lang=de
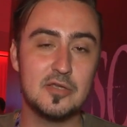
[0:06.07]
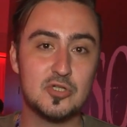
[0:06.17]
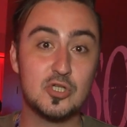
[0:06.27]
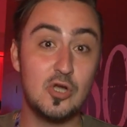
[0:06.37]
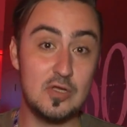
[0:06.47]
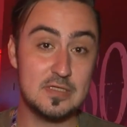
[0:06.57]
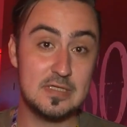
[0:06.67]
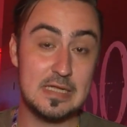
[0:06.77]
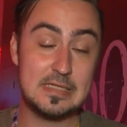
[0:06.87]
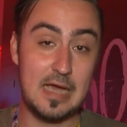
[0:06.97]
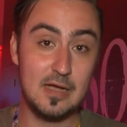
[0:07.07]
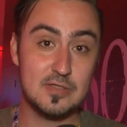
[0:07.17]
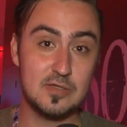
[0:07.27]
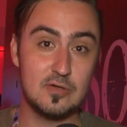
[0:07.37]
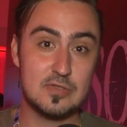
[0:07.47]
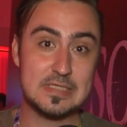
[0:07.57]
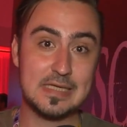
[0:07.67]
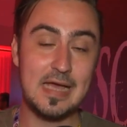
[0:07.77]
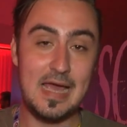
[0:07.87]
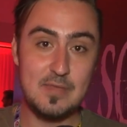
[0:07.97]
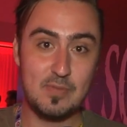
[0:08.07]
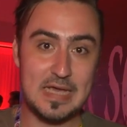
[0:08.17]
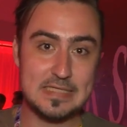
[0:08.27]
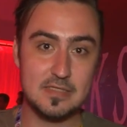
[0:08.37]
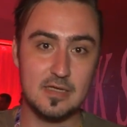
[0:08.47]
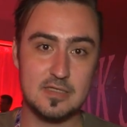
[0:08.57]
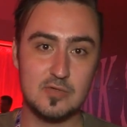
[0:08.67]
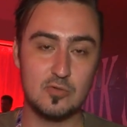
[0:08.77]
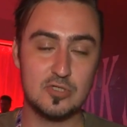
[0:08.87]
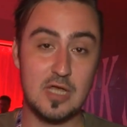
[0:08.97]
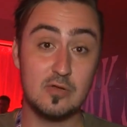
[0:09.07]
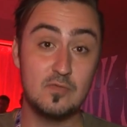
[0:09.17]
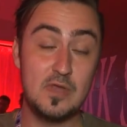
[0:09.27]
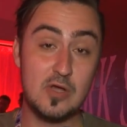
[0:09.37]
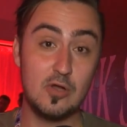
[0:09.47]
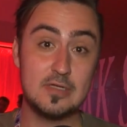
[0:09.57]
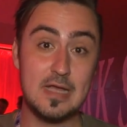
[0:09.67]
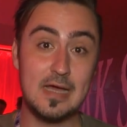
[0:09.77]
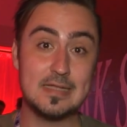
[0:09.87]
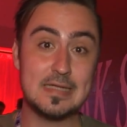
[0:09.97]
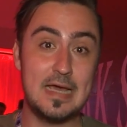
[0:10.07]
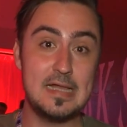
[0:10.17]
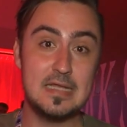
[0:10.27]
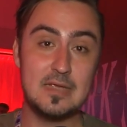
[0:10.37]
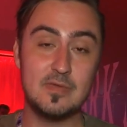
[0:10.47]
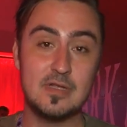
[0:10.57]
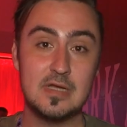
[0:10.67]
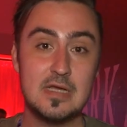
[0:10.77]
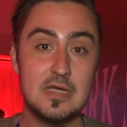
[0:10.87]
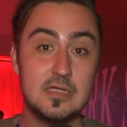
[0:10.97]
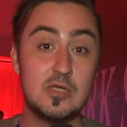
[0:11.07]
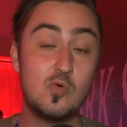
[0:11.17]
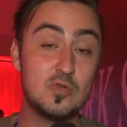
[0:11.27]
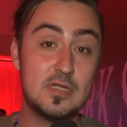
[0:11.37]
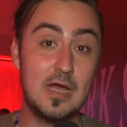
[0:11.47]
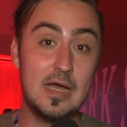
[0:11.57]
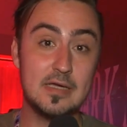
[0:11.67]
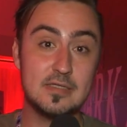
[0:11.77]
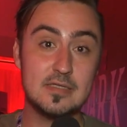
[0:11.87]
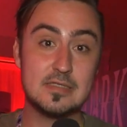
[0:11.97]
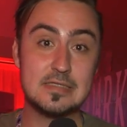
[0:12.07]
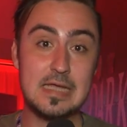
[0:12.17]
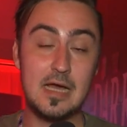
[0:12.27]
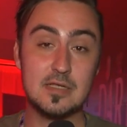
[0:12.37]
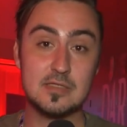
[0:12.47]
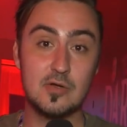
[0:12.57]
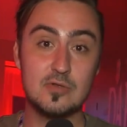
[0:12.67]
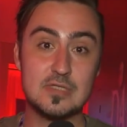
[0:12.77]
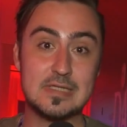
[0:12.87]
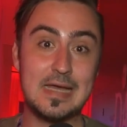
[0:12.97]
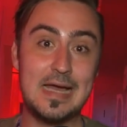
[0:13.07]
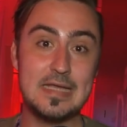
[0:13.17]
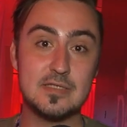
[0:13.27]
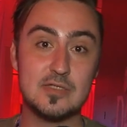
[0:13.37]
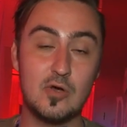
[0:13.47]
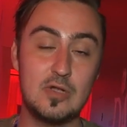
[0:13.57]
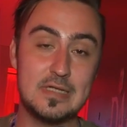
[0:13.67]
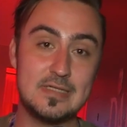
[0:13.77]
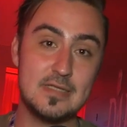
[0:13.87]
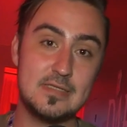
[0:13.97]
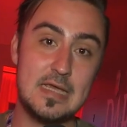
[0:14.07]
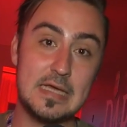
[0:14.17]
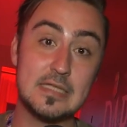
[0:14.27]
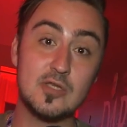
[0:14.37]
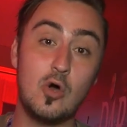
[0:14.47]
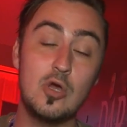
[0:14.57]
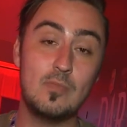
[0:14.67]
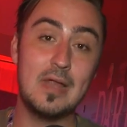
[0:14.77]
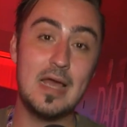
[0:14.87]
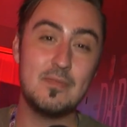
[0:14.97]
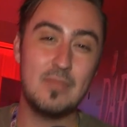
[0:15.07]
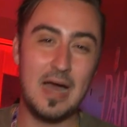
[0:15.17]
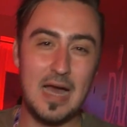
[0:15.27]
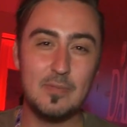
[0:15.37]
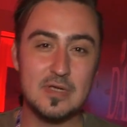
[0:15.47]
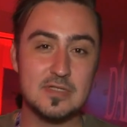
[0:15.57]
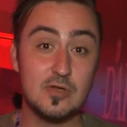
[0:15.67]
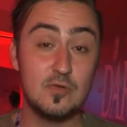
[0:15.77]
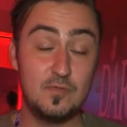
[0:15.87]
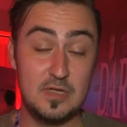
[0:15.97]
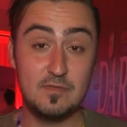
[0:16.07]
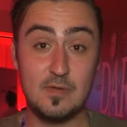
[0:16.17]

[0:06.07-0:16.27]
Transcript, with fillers: äh, geschlossene Dark Souls 3 Präsentation statt und wir konnten daran teilnehmen. Die gute Nachricht ist, Dark Souls 3 soll der Serie treu bleiben, aber es sollen viele